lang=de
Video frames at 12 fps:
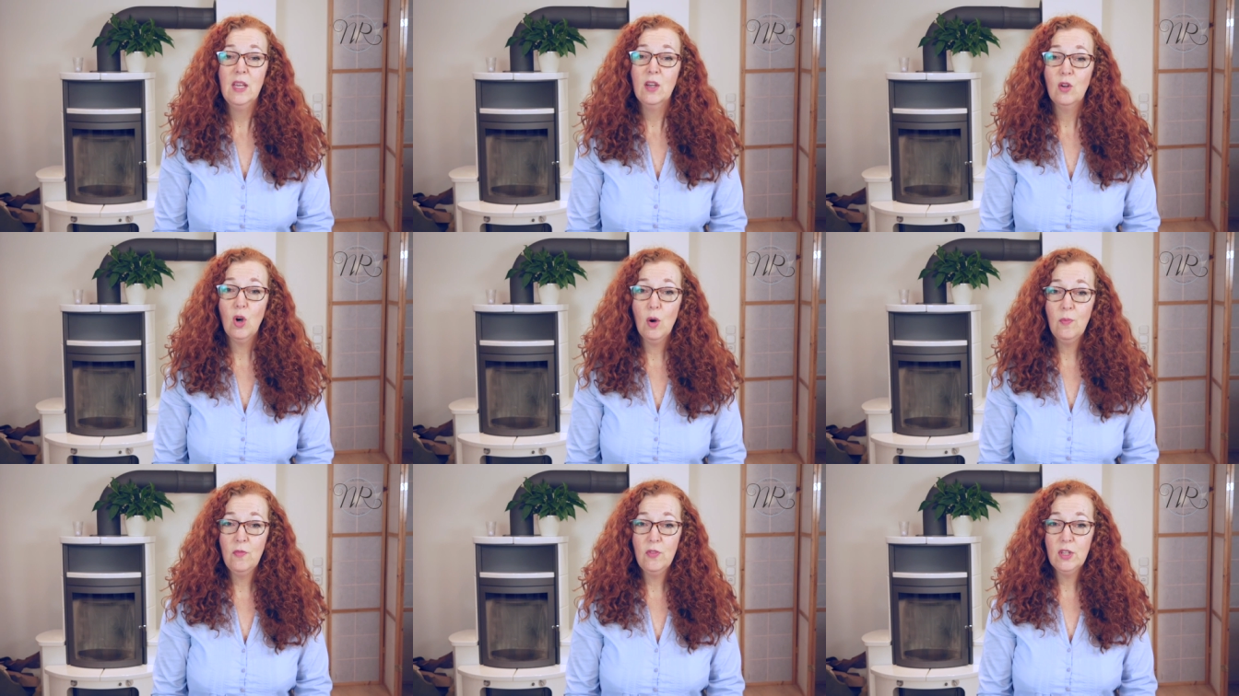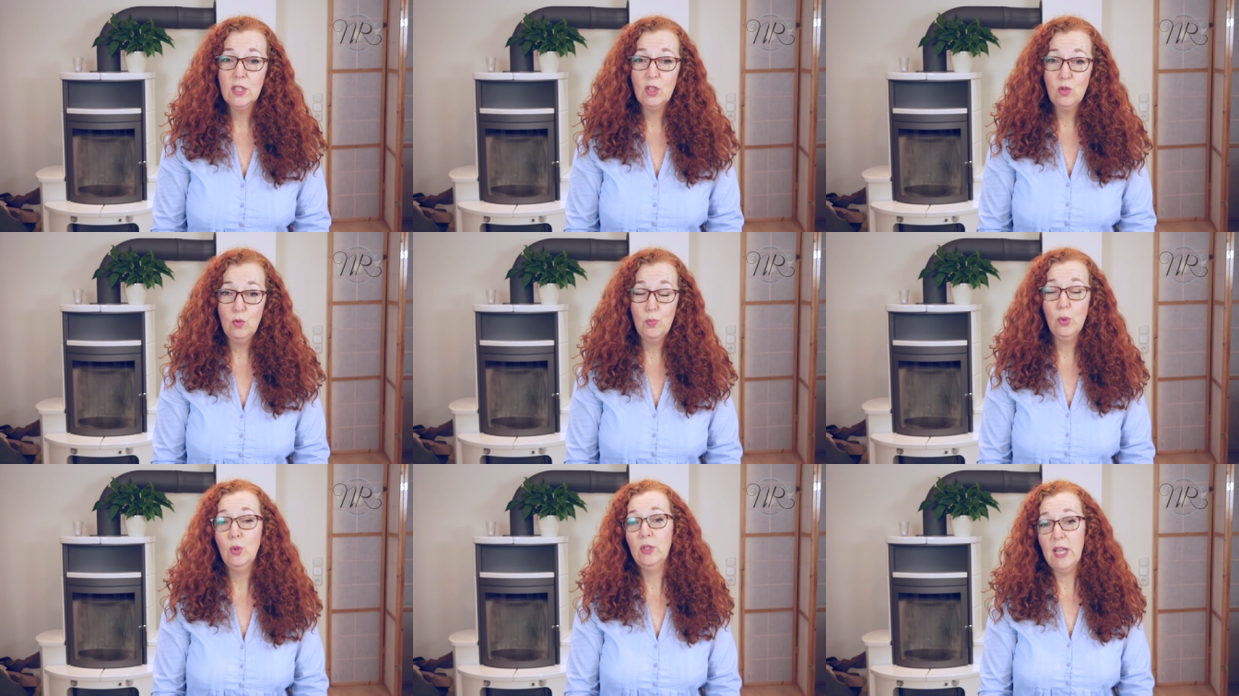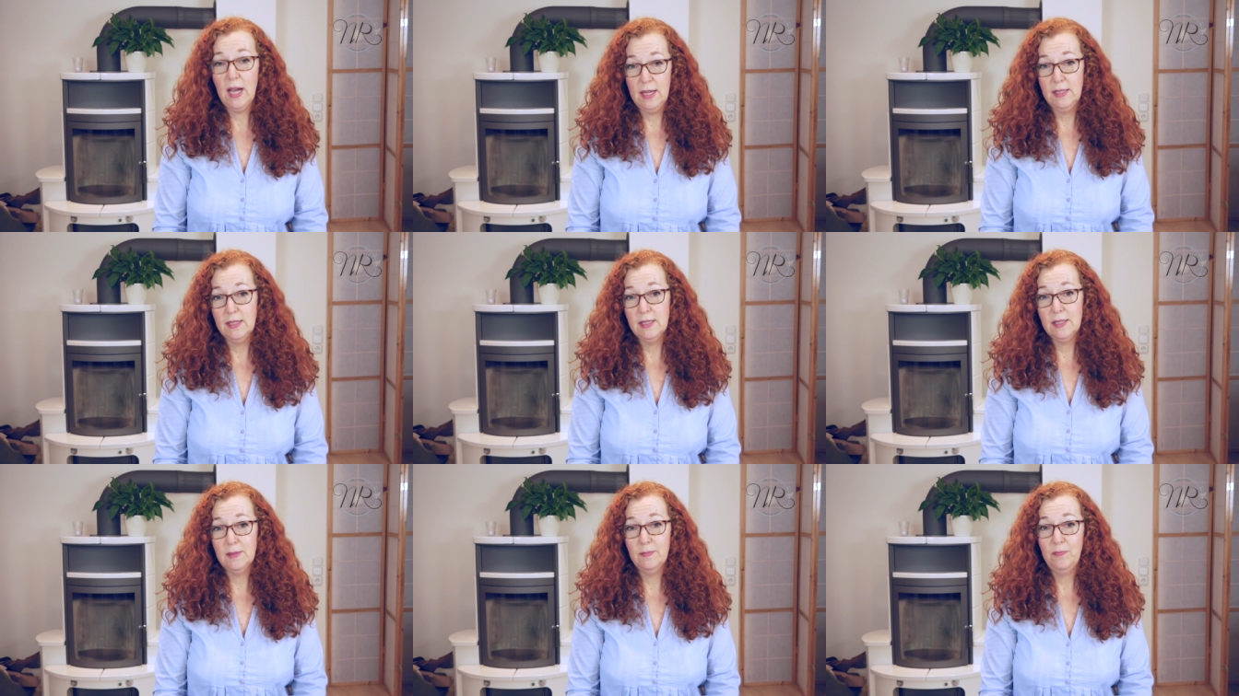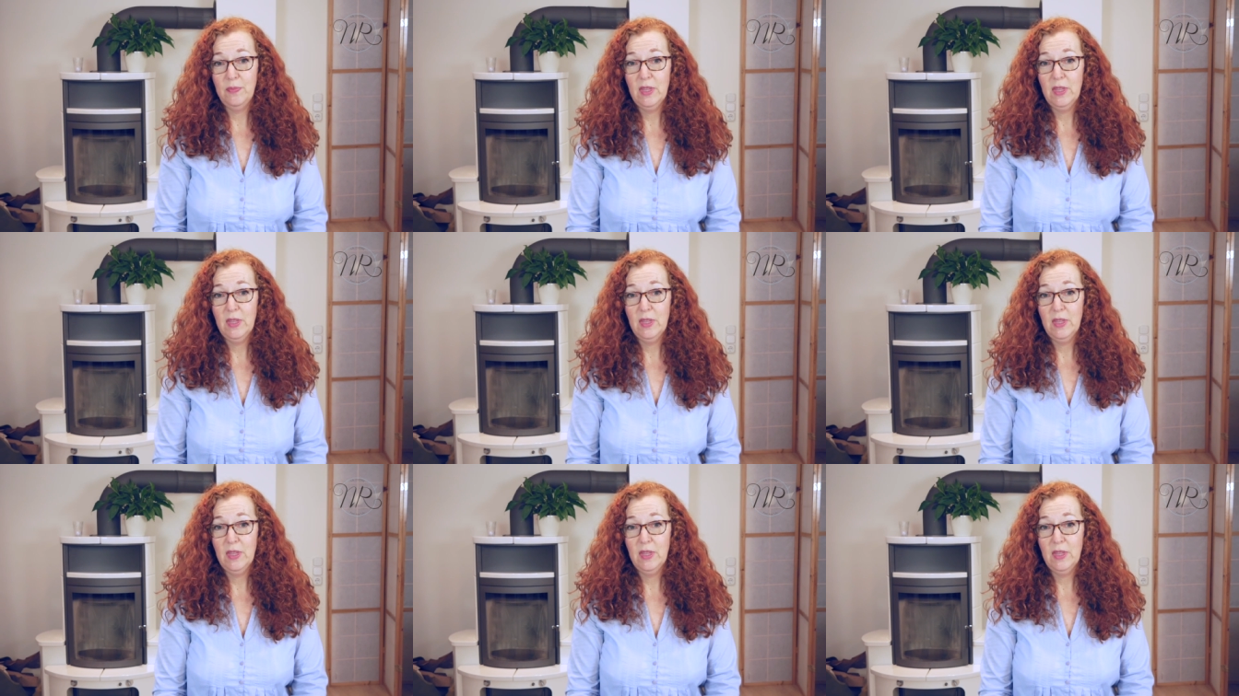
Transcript: Kommen wir zu Punkt 1.